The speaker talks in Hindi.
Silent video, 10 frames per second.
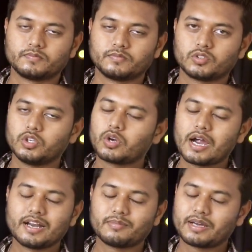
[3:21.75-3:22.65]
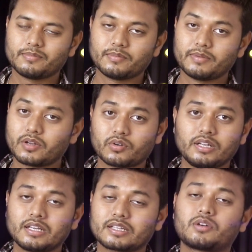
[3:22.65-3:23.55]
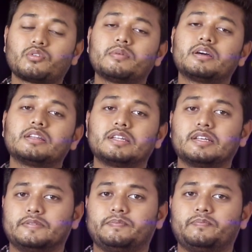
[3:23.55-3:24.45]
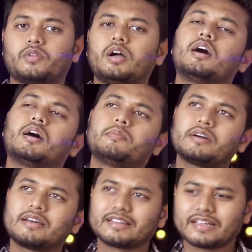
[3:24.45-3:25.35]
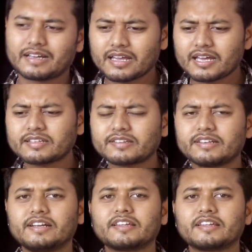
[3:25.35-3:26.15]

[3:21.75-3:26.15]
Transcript: तो इनको आइडल मानने में मेरे को नहीं लगता कोई भी गलती है हाँ अब अगर देखा गया तो रिसेंट डेज